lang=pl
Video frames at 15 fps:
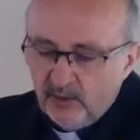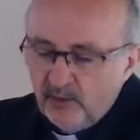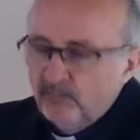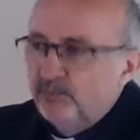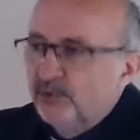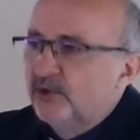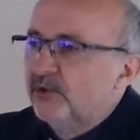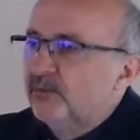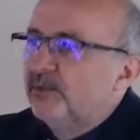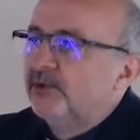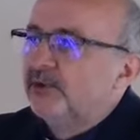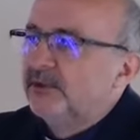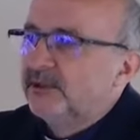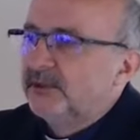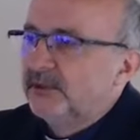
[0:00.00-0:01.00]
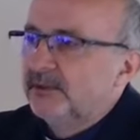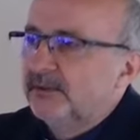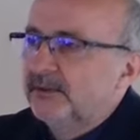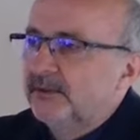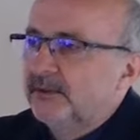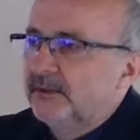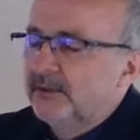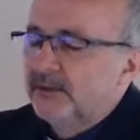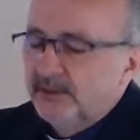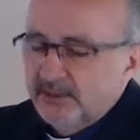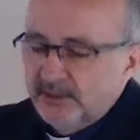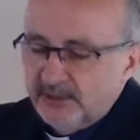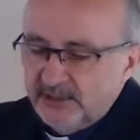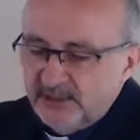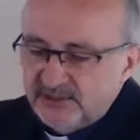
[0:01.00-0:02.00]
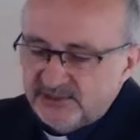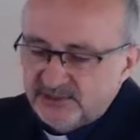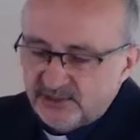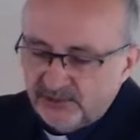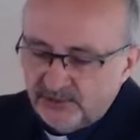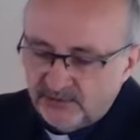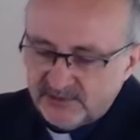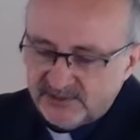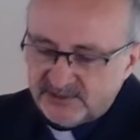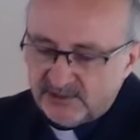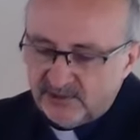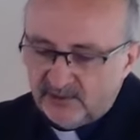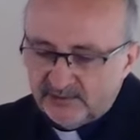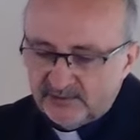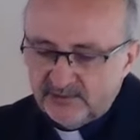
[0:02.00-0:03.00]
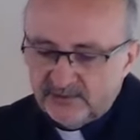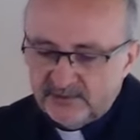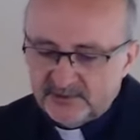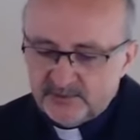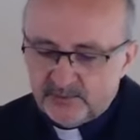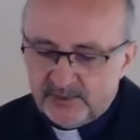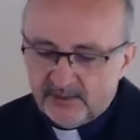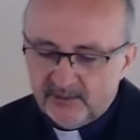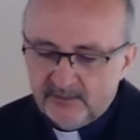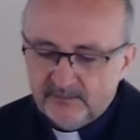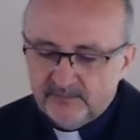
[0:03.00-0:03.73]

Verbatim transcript: bogobojny i stroniący od złego.